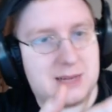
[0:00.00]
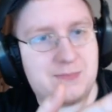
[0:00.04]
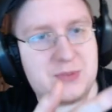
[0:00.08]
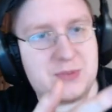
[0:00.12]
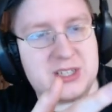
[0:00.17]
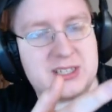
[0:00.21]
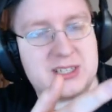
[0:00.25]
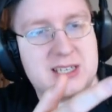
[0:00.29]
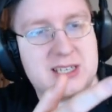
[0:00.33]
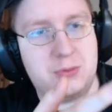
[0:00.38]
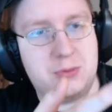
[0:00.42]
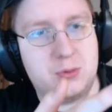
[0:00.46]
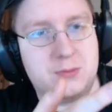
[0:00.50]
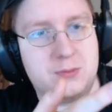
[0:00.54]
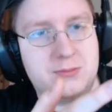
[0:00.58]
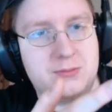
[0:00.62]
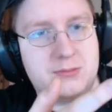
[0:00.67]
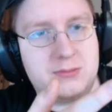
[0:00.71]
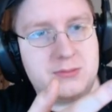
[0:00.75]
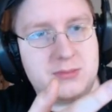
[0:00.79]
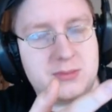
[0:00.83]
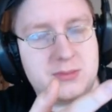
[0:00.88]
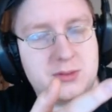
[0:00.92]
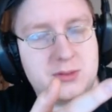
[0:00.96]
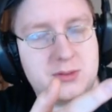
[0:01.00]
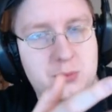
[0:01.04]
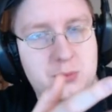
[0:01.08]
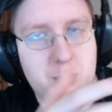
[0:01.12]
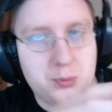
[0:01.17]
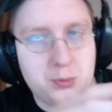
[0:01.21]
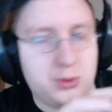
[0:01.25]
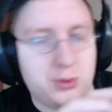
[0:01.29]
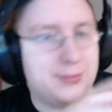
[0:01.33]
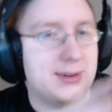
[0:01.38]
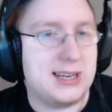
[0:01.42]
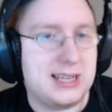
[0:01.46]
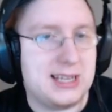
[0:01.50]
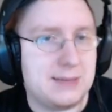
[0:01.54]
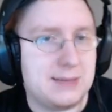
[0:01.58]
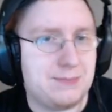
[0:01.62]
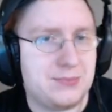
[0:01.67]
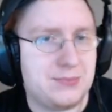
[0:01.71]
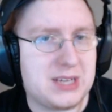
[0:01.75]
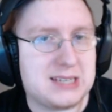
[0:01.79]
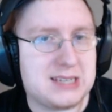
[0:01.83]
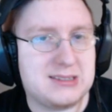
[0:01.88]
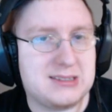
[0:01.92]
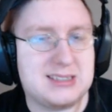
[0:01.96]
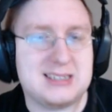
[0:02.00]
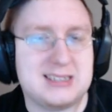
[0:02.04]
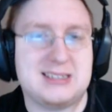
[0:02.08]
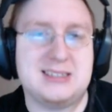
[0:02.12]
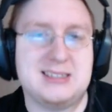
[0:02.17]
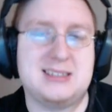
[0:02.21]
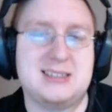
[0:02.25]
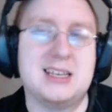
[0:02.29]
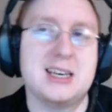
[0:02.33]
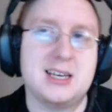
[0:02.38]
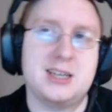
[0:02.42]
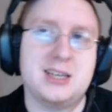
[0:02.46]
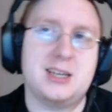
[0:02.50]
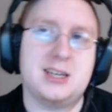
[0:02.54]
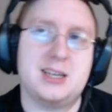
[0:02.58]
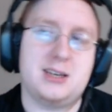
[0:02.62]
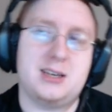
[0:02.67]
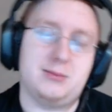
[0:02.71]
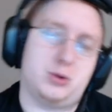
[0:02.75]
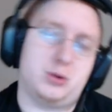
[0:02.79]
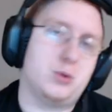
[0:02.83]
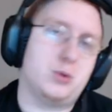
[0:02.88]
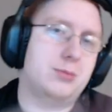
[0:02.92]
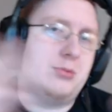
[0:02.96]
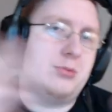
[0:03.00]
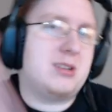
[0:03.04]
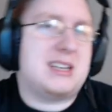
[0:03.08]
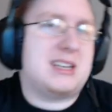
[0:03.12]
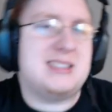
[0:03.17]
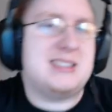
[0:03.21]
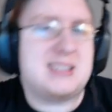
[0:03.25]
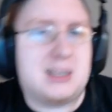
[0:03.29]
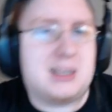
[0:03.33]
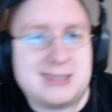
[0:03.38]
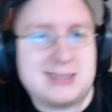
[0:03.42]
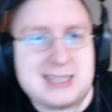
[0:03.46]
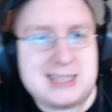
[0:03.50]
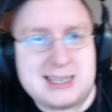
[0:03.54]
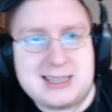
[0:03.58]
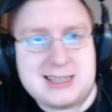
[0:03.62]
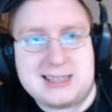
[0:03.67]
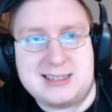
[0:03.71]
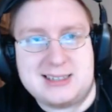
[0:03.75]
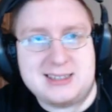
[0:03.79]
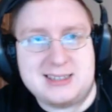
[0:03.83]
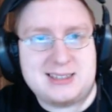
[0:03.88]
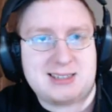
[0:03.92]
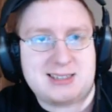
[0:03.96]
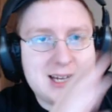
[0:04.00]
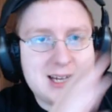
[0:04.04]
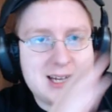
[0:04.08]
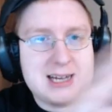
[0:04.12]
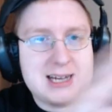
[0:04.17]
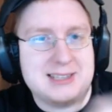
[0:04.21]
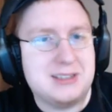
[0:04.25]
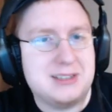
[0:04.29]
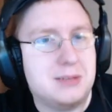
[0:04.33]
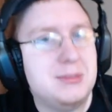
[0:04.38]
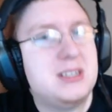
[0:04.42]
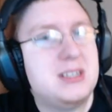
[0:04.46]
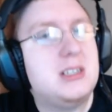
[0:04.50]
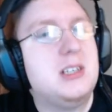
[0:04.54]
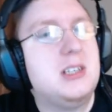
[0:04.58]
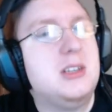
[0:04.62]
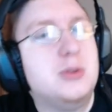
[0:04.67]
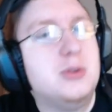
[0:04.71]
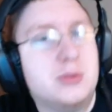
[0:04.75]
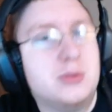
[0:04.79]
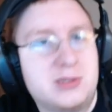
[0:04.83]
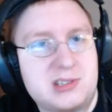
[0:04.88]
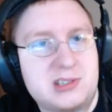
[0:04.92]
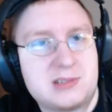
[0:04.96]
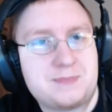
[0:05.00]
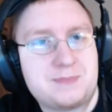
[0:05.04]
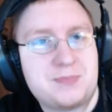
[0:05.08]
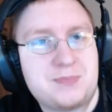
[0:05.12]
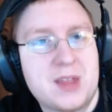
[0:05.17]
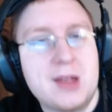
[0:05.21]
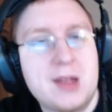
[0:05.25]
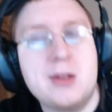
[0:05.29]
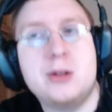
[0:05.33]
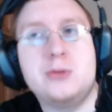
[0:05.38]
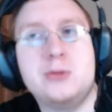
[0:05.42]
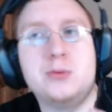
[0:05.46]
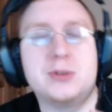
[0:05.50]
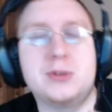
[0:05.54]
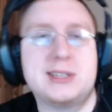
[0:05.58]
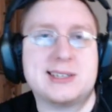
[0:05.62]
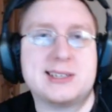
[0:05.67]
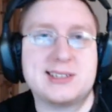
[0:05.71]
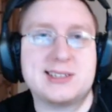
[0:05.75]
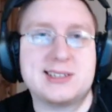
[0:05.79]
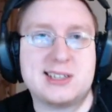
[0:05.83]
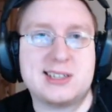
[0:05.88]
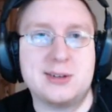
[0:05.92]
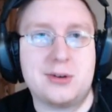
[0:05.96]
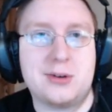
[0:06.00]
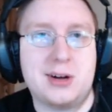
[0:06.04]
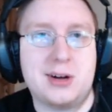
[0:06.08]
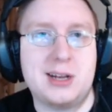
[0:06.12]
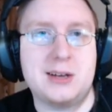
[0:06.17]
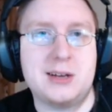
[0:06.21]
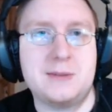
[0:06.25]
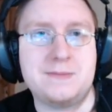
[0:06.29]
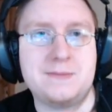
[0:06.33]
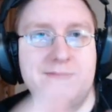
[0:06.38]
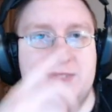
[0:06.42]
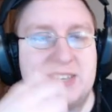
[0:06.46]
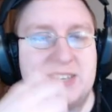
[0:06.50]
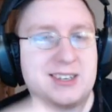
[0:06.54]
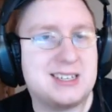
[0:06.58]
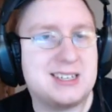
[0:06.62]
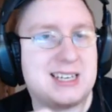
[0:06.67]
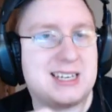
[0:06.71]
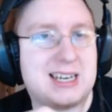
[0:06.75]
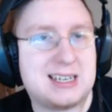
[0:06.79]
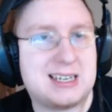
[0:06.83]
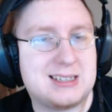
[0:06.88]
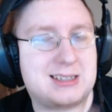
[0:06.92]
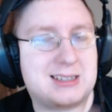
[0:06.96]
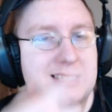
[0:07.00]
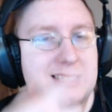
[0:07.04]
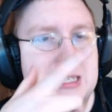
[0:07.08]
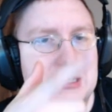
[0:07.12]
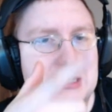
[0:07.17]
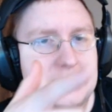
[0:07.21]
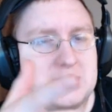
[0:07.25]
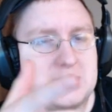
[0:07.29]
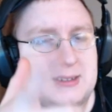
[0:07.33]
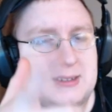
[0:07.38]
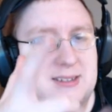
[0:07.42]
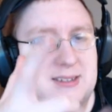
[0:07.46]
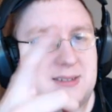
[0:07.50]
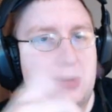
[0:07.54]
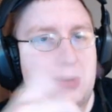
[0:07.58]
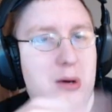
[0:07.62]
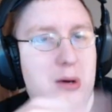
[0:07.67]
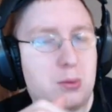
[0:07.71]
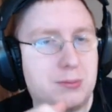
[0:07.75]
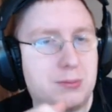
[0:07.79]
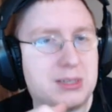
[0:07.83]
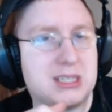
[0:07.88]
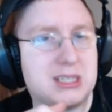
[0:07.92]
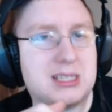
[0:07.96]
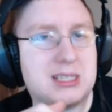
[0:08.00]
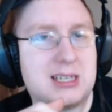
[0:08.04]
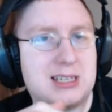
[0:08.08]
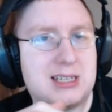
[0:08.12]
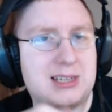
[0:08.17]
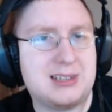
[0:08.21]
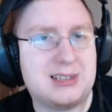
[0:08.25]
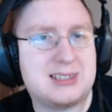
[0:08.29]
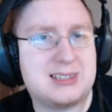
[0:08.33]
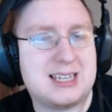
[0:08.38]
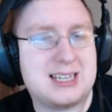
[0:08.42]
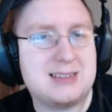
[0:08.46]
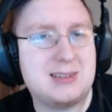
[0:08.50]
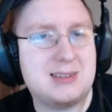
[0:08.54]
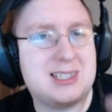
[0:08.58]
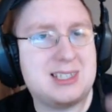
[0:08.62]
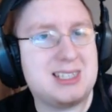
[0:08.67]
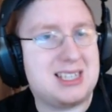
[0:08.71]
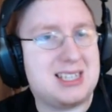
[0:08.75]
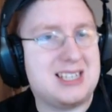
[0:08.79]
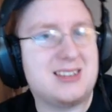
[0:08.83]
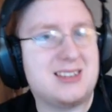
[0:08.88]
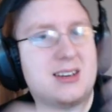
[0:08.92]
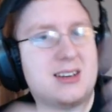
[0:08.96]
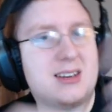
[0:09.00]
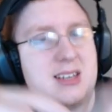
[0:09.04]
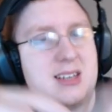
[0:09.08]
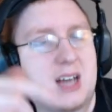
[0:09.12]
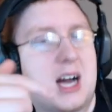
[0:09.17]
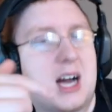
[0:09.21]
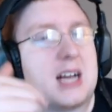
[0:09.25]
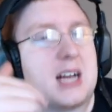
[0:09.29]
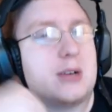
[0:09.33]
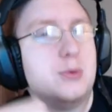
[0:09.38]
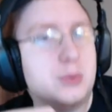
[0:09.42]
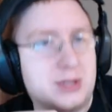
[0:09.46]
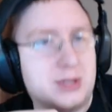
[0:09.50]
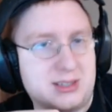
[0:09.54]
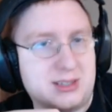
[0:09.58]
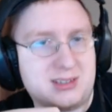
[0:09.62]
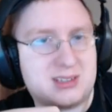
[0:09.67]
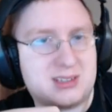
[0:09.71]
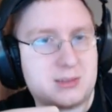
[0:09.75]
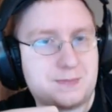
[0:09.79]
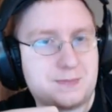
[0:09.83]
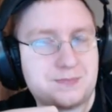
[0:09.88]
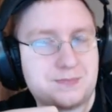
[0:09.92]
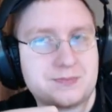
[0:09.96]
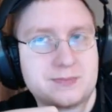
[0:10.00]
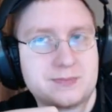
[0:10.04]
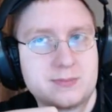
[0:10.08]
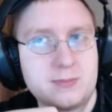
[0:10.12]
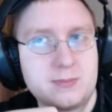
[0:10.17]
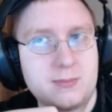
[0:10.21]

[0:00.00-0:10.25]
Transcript: Ja? Es geht um, um Überleben. Also das ist, im Groben und Ganzen kann man sagen, das ist The Hunter mit Dinos. Nur, dass die Rolle, wir jagen Tiere, diesmal umgedreht ist, denn die Tiere jagen uns.